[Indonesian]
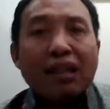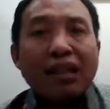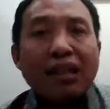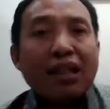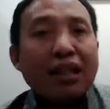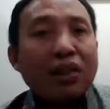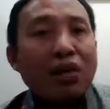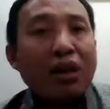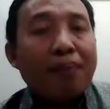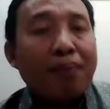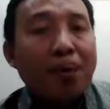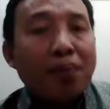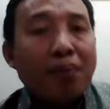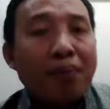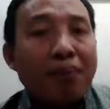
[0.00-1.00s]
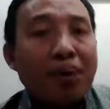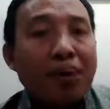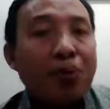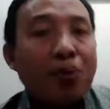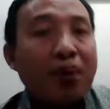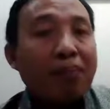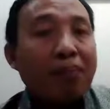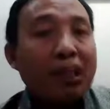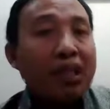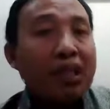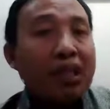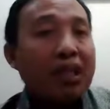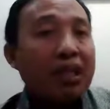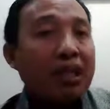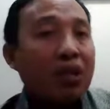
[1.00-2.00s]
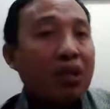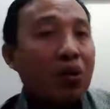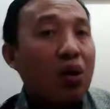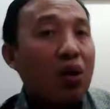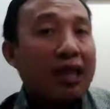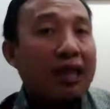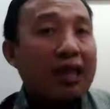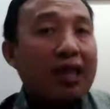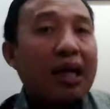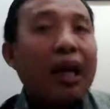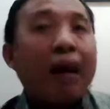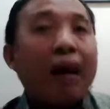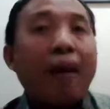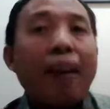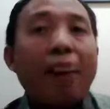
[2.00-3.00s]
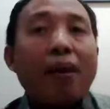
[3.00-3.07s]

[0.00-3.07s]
kita juga perlu memperkuat pasar lokal kita.